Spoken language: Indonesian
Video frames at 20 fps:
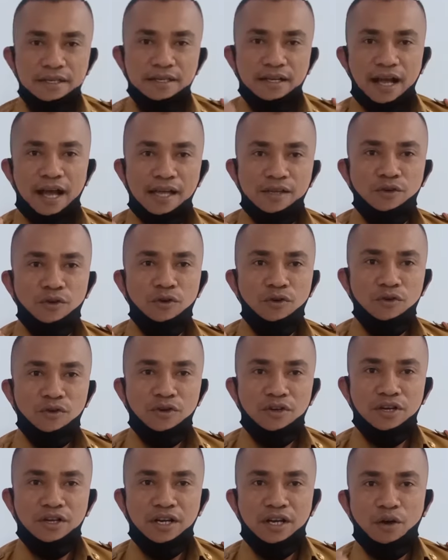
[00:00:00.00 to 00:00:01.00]
Dirgahayu
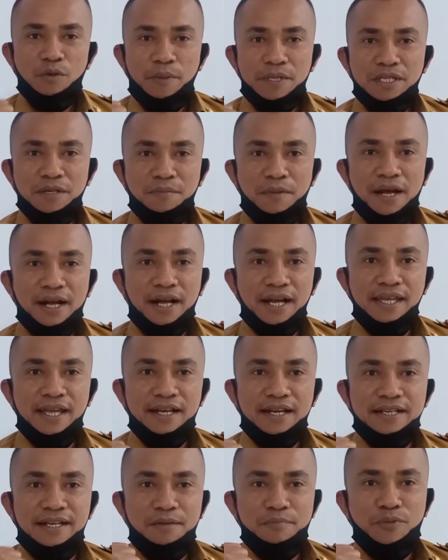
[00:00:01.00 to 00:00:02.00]
Kabupaten Banggai
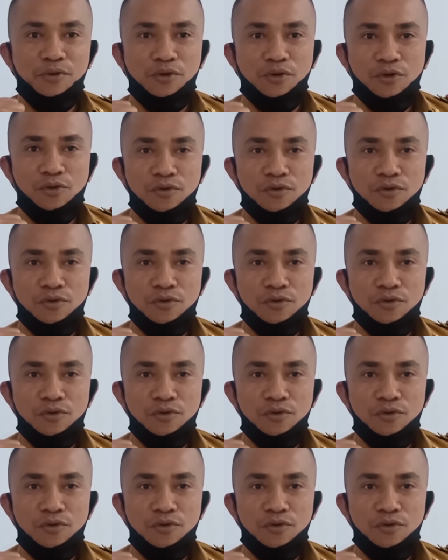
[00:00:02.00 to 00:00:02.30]
yang ke-60.